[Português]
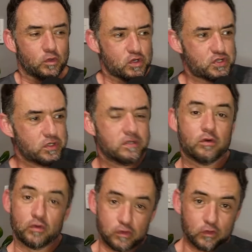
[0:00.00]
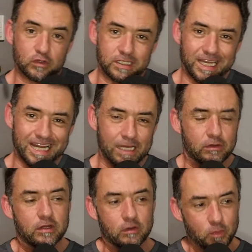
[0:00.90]
Hoje, conteúdo literário,
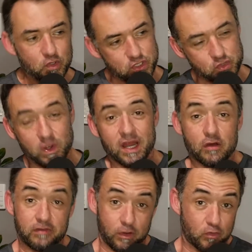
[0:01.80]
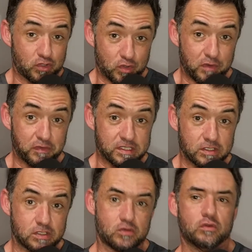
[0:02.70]
né? Como eu disse, o canal vai continuar
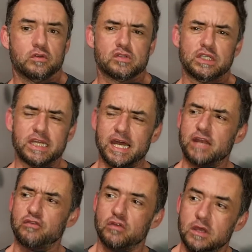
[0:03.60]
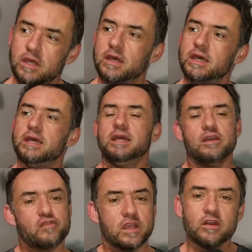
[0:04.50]
fazendo esses conteúdos literários.
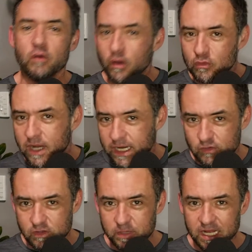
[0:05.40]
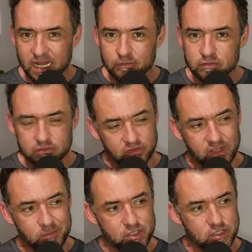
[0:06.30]
Esse aqui não é um lugar que eu sempre gravo, vocês
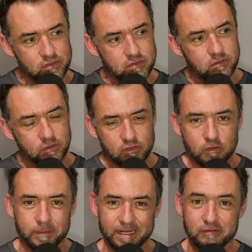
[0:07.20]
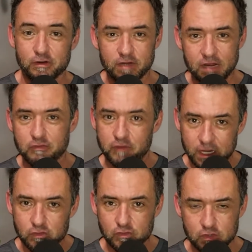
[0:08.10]
sabem disso. Quando eu sinto para gravar, eu gravo
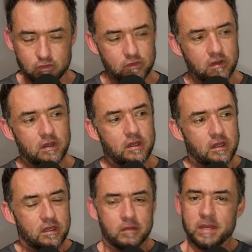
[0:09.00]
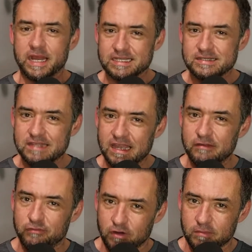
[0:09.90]
vários vídeos. E minha casa está em
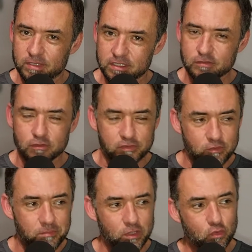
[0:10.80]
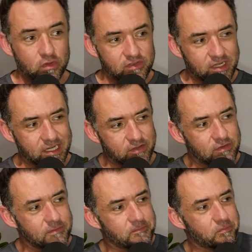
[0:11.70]
reforma, né? Estou fazendo pinturas na
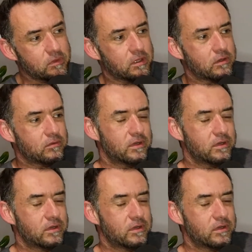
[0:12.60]
casa. Então,